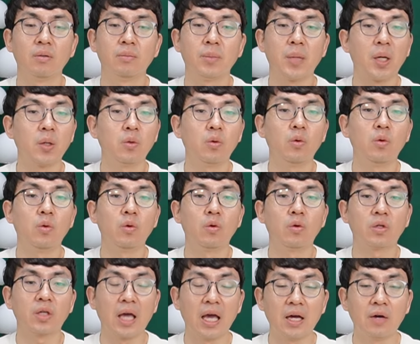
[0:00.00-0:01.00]

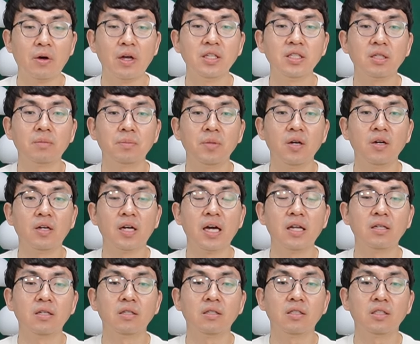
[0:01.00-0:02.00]
바로 객관식
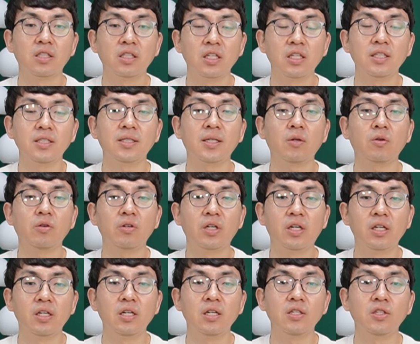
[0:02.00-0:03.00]
평가는 실제로
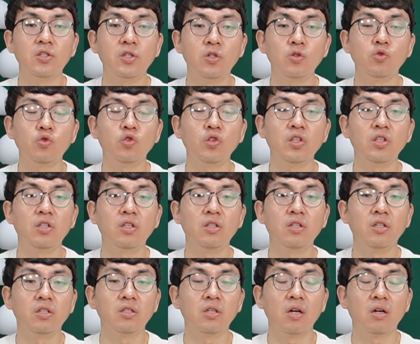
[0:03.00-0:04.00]
글을 쓸 수 있는
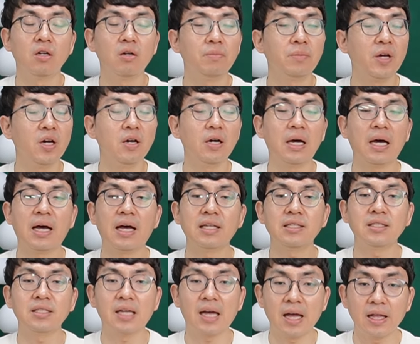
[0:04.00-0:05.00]
능력을
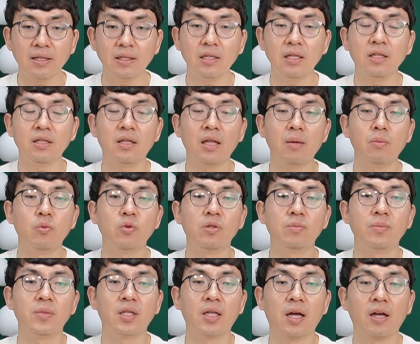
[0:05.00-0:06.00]
평가하지 않기
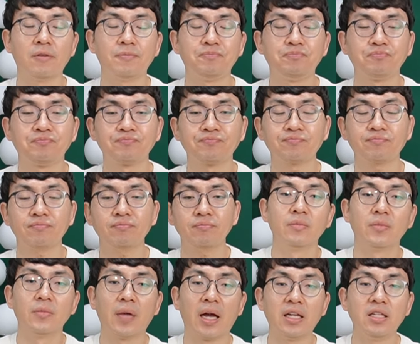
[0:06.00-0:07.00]
때문입니다.
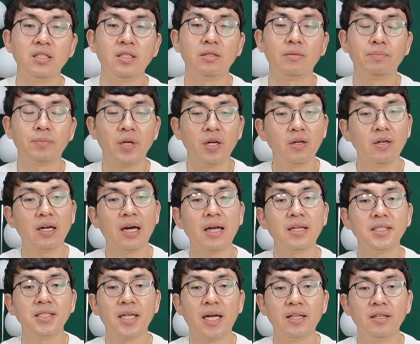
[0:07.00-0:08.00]
아니,
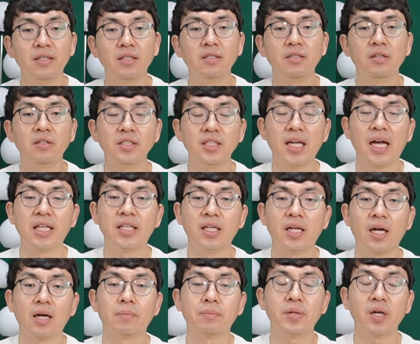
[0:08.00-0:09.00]
평가하지 않는 것이
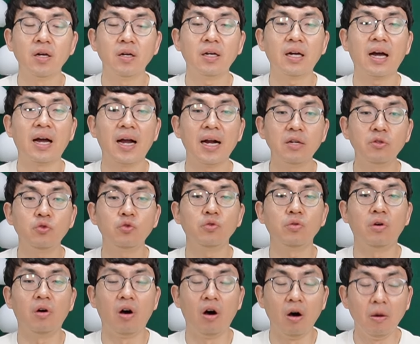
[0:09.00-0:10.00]
아니라 평가할 수
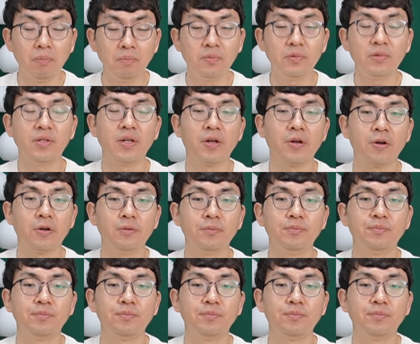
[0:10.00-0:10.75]
없어요.